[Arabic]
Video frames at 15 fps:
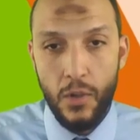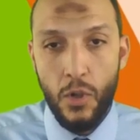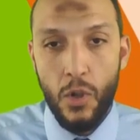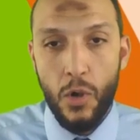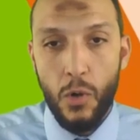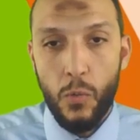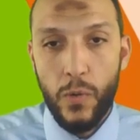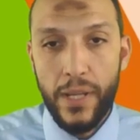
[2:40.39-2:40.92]

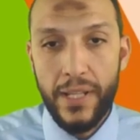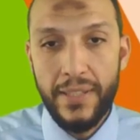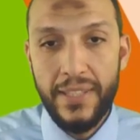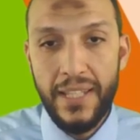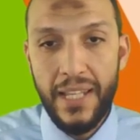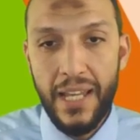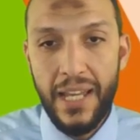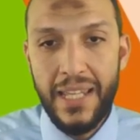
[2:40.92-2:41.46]
ودي
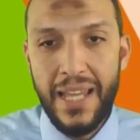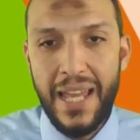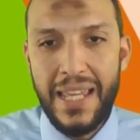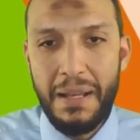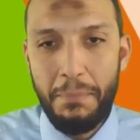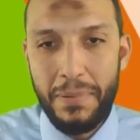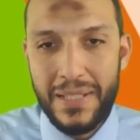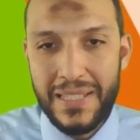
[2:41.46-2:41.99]
هي هي
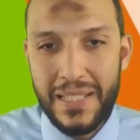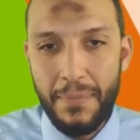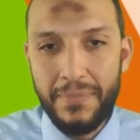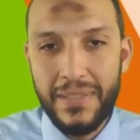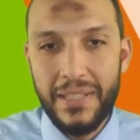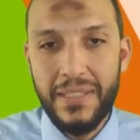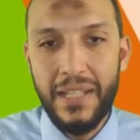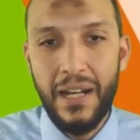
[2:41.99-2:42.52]
بالظبط دي اي